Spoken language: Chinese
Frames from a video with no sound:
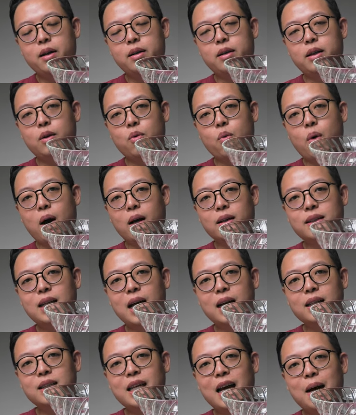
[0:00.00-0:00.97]
你往
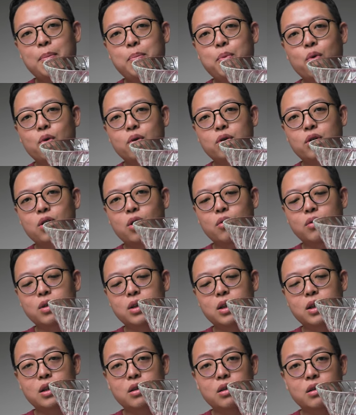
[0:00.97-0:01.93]
上下波动
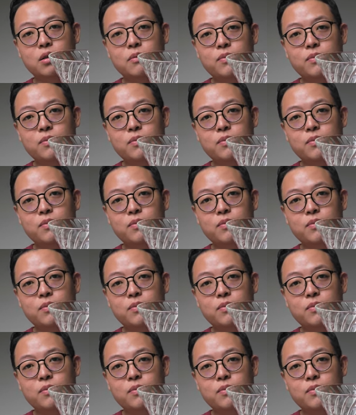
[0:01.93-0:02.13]
呢，